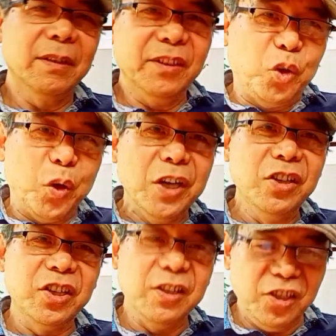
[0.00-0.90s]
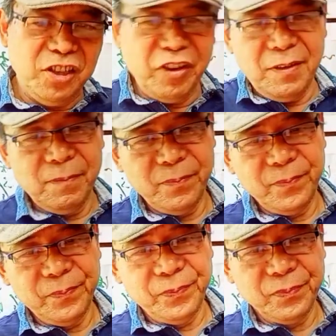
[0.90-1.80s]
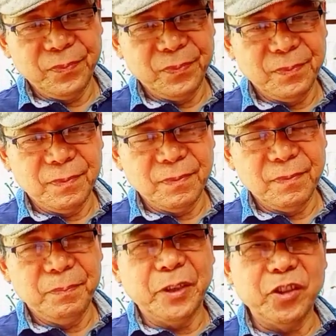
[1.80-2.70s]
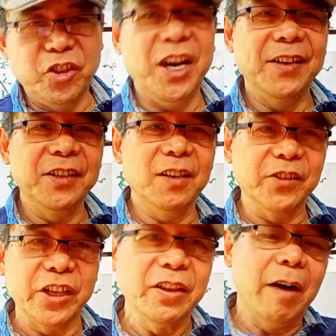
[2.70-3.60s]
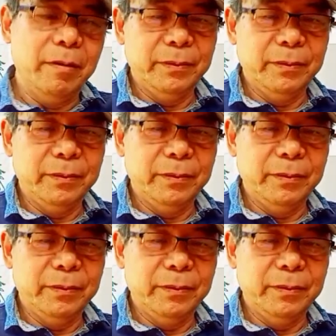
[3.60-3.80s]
群情激愤，表示谴责和声讨。